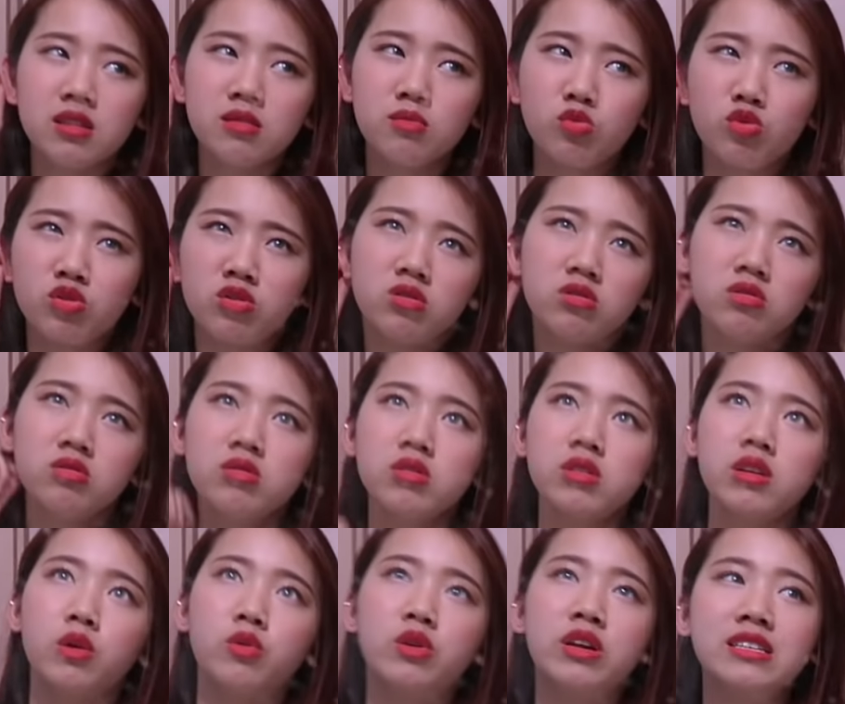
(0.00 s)
muốn
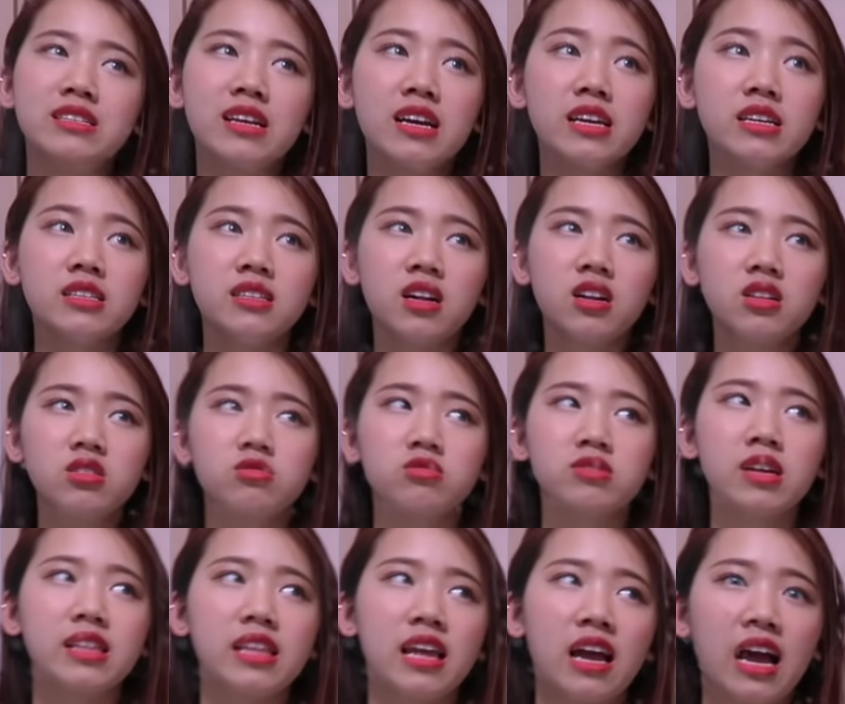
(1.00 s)
kiểu đi dạy các thứ
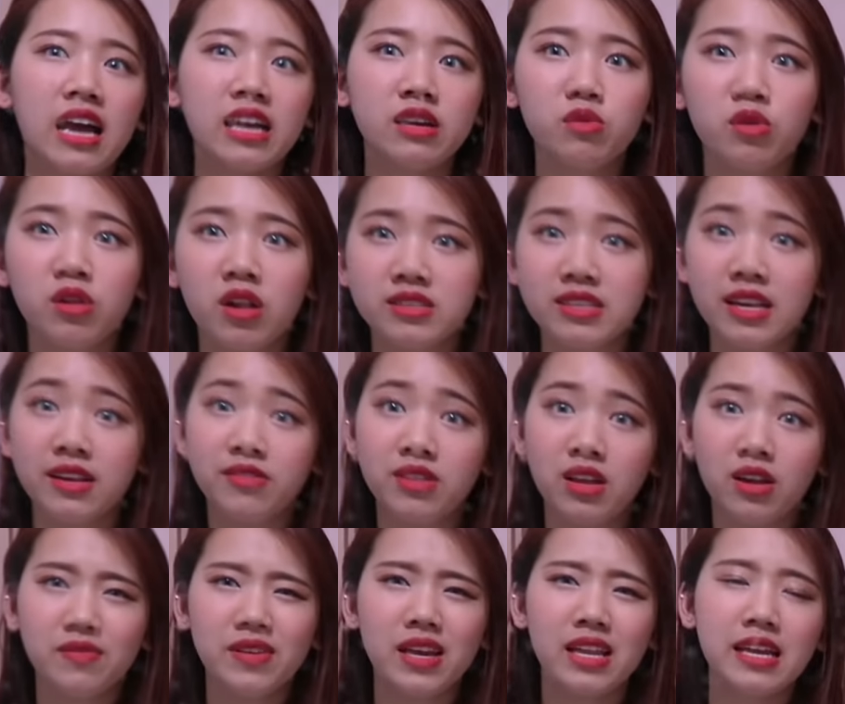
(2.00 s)
dạy tiếng anh hoặc là dạy
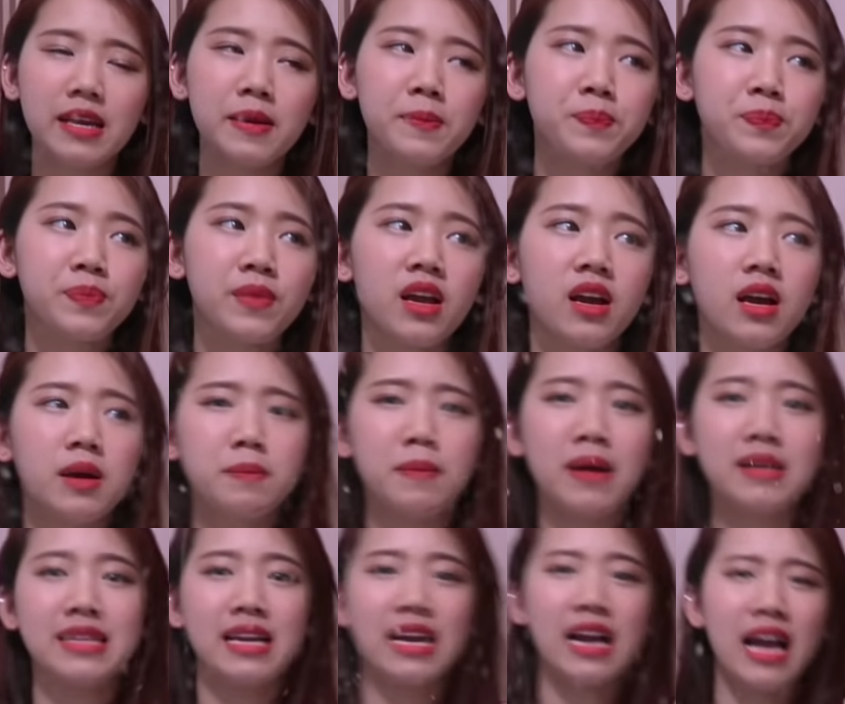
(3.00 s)
tiếng việt đi
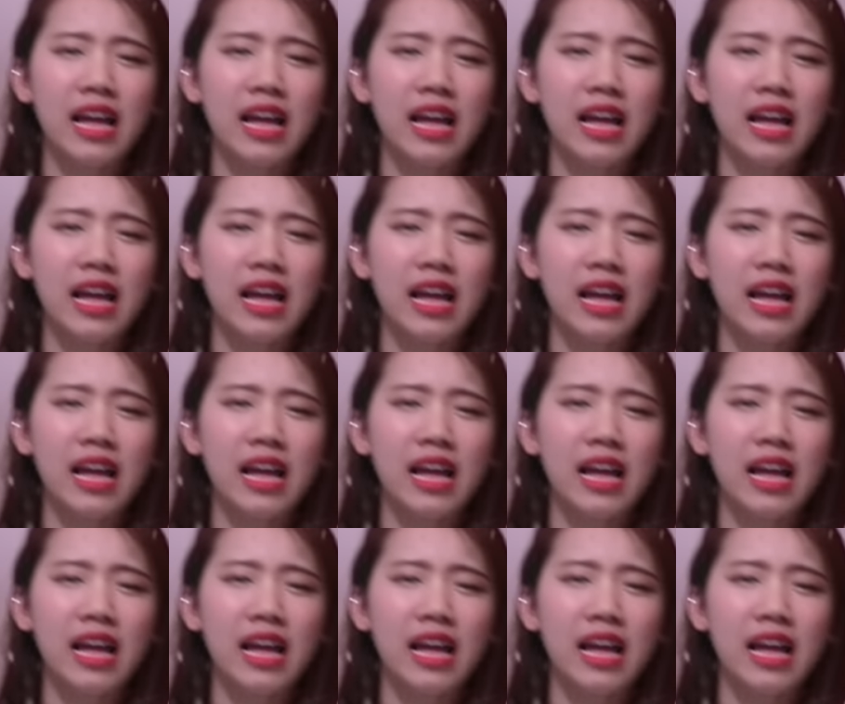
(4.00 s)
mà tiếng